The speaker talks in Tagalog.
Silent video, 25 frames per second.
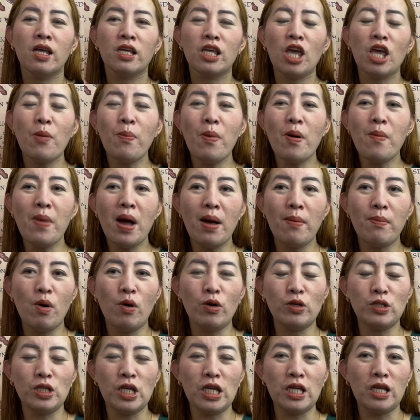Ngayon po mga
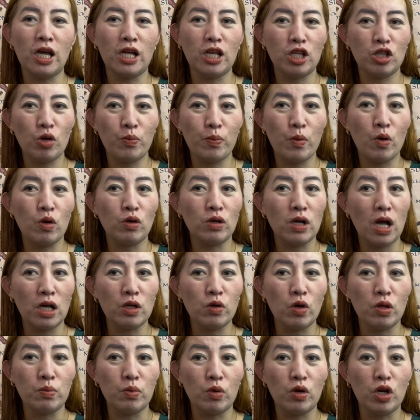bossing, ganito po ang
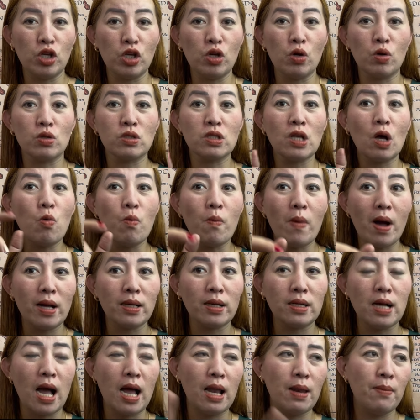gagawin po ninyo sa umaga.